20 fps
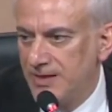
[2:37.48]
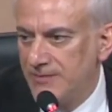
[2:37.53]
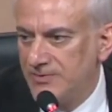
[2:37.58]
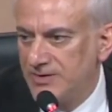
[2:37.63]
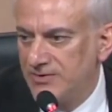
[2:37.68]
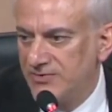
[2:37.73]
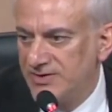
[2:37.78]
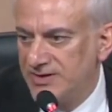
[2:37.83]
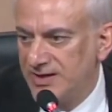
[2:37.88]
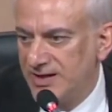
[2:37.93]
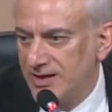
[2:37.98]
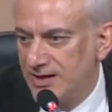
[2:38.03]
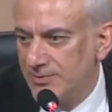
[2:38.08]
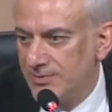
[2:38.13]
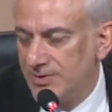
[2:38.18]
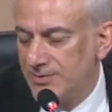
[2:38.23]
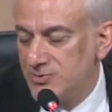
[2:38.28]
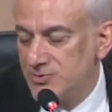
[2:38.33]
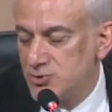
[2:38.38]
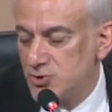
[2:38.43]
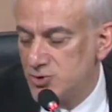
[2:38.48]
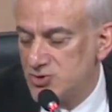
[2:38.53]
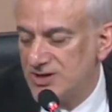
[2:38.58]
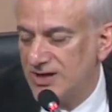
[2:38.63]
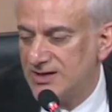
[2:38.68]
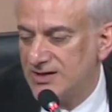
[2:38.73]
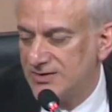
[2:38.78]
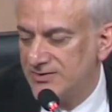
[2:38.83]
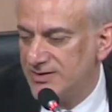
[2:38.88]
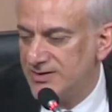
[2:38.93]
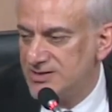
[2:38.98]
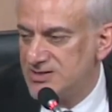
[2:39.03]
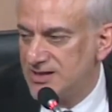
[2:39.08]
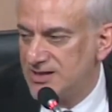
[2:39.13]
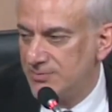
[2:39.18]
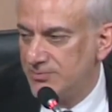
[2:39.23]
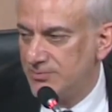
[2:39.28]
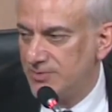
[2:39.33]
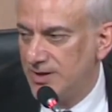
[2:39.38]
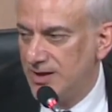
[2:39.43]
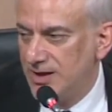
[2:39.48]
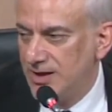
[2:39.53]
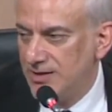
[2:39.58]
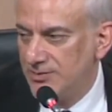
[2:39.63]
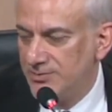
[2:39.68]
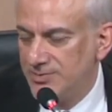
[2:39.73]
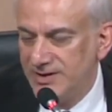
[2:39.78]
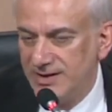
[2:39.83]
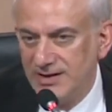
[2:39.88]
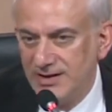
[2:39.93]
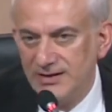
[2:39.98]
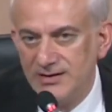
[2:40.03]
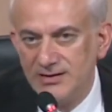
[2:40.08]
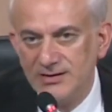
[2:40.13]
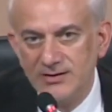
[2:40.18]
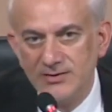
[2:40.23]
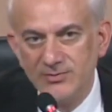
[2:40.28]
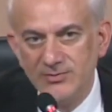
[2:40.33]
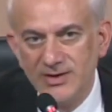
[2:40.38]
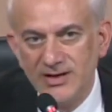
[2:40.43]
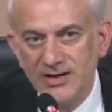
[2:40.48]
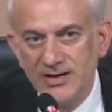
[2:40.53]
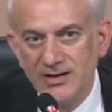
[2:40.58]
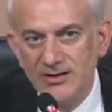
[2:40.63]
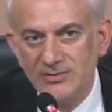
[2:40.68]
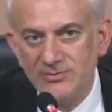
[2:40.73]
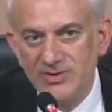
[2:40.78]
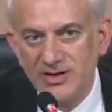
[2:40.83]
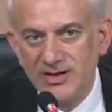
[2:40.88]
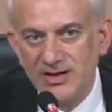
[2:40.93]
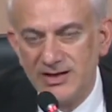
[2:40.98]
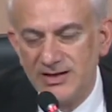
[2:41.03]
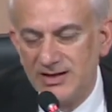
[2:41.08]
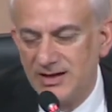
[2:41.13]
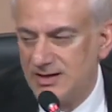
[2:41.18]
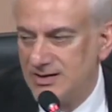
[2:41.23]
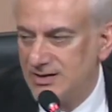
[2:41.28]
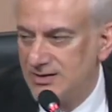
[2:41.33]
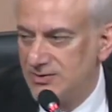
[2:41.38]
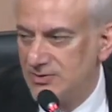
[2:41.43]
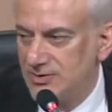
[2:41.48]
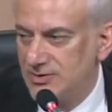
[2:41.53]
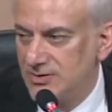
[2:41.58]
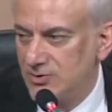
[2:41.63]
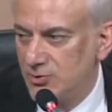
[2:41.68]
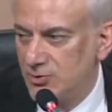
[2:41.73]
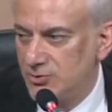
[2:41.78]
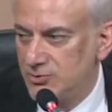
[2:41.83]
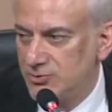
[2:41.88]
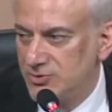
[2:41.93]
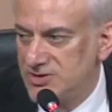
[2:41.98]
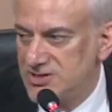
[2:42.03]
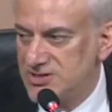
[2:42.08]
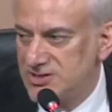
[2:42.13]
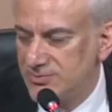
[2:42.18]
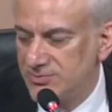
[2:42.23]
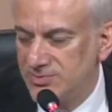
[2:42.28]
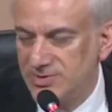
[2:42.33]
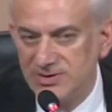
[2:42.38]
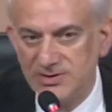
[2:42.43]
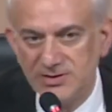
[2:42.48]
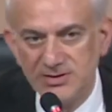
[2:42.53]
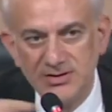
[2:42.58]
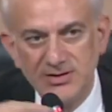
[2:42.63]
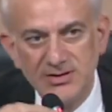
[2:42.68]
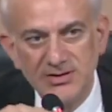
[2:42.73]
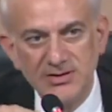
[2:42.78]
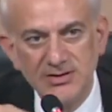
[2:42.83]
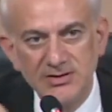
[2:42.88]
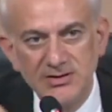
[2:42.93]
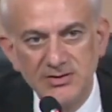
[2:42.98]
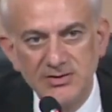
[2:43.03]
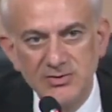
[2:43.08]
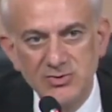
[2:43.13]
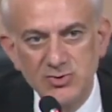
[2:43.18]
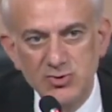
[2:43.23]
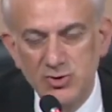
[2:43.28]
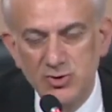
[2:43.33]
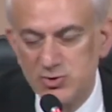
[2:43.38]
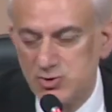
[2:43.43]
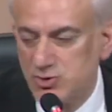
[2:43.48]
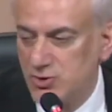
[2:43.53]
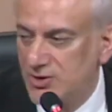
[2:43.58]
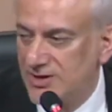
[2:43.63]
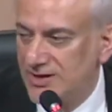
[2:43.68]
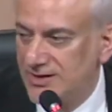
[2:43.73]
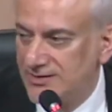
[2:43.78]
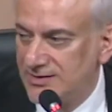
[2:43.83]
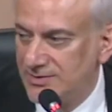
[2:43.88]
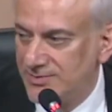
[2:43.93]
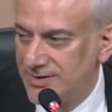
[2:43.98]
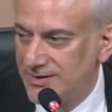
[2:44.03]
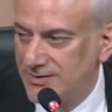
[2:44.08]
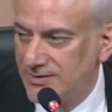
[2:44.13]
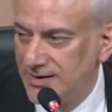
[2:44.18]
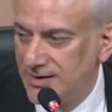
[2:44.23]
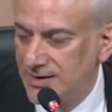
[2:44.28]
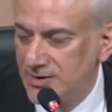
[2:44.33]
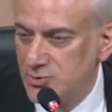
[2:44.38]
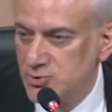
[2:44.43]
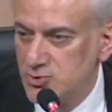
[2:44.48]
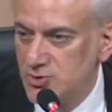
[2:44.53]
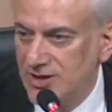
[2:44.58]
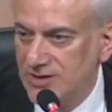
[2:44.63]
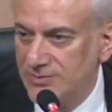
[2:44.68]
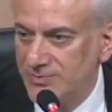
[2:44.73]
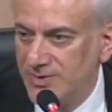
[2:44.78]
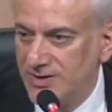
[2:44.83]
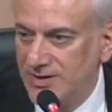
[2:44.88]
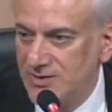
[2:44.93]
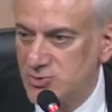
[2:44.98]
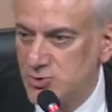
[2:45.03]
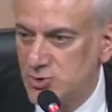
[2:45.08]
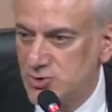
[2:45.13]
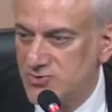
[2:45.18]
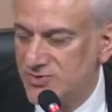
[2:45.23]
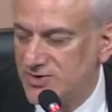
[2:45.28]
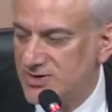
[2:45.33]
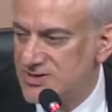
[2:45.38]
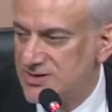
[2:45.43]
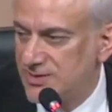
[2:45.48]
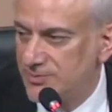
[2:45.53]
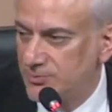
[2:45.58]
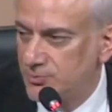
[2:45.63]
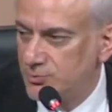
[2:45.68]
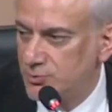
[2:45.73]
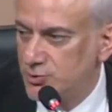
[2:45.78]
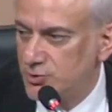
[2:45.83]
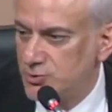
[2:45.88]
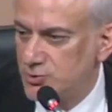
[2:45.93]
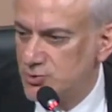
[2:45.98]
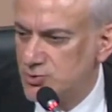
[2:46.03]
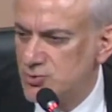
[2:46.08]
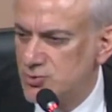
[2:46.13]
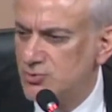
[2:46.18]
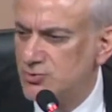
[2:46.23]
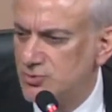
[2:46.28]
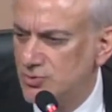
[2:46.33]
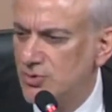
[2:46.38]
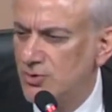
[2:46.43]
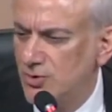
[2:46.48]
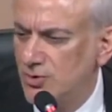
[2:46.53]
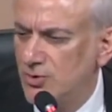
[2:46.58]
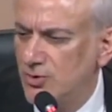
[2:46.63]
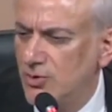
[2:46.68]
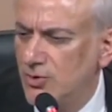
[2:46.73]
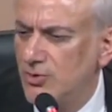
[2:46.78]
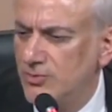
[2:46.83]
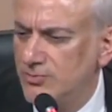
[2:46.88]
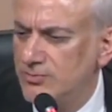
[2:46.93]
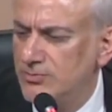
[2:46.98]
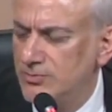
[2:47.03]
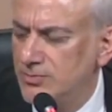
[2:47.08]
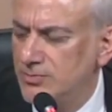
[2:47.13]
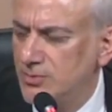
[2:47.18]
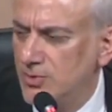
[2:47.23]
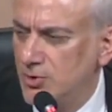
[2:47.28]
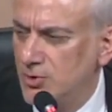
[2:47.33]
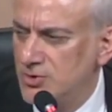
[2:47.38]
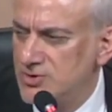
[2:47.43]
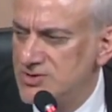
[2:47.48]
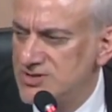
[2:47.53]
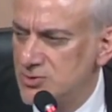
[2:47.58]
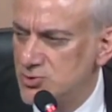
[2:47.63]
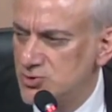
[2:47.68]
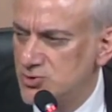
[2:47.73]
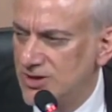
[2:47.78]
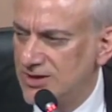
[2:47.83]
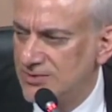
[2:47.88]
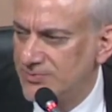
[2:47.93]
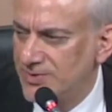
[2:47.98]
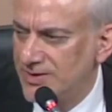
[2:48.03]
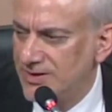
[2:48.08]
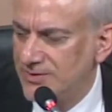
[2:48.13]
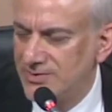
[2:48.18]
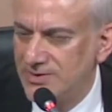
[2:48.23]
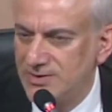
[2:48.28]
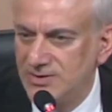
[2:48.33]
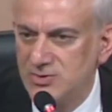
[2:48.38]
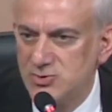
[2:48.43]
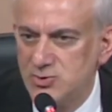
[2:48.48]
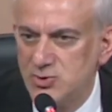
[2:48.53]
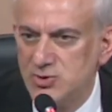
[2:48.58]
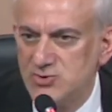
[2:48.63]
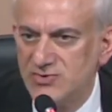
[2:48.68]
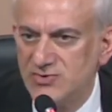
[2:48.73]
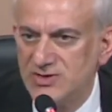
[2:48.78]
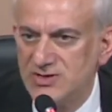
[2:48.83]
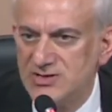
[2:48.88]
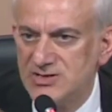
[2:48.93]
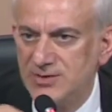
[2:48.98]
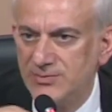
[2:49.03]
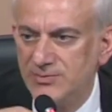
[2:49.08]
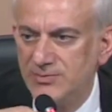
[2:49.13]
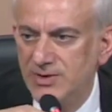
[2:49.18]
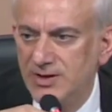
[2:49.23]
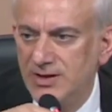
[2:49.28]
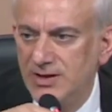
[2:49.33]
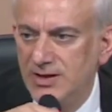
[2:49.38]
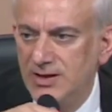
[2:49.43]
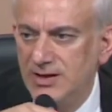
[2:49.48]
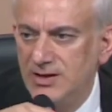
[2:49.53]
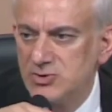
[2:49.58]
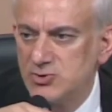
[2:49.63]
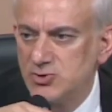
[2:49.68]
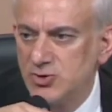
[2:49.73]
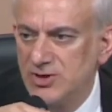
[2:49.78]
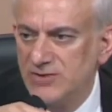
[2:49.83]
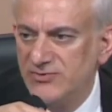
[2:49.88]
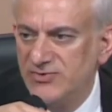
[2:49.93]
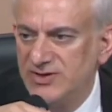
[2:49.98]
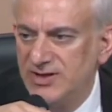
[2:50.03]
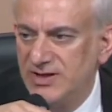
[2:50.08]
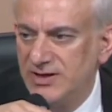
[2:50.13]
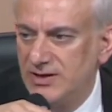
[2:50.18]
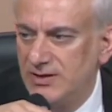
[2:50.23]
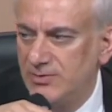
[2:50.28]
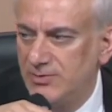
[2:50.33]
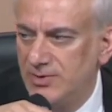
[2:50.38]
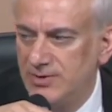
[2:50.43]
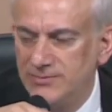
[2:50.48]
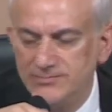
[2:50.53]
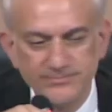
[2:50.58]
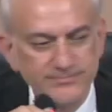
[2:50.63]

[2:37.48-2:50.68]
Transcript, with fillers: Fidan Hanım'a bir söz hakkı vereceğim. Bir de Meral Hanım'la alakalı olduğu için bir e, söz söylendi. Ben Suat Bey'e söz vereceğim. Buyurun. Önce Suat Bey'e bir söz vereceğim sonra Fidan Hanım'a.